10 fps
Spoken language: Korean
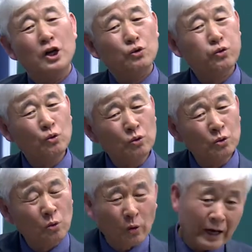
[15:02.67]

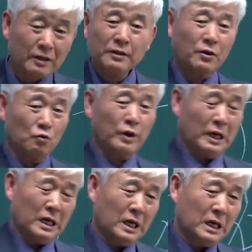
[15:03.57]
충돌하는
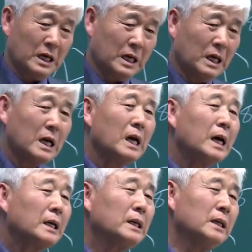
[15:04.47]
경우에
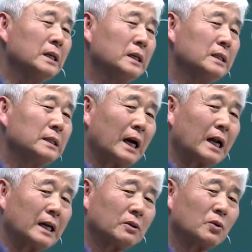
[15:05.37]
그
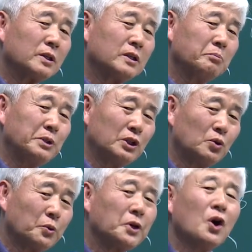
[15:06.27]
나라 또는 그
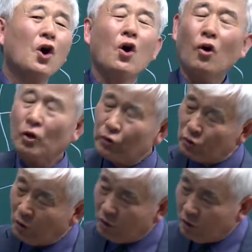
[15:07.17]
민족이
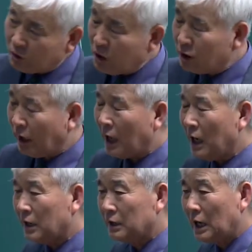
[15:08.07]
어떤 것을
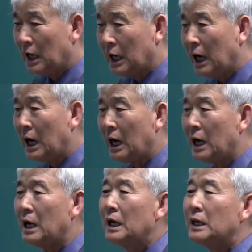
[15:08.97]
택하느냐가
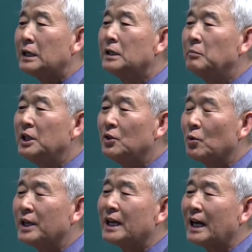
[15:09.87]
그
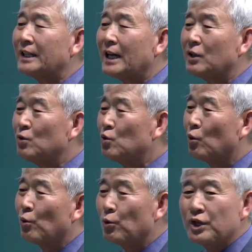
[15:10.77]
민족이 가장
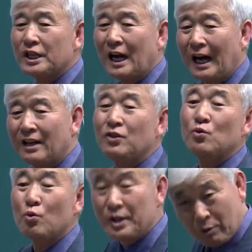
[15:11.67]
중요시하는
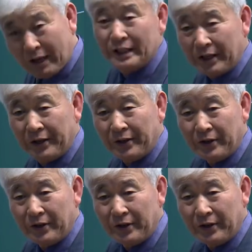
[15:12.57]
윤리관이에요.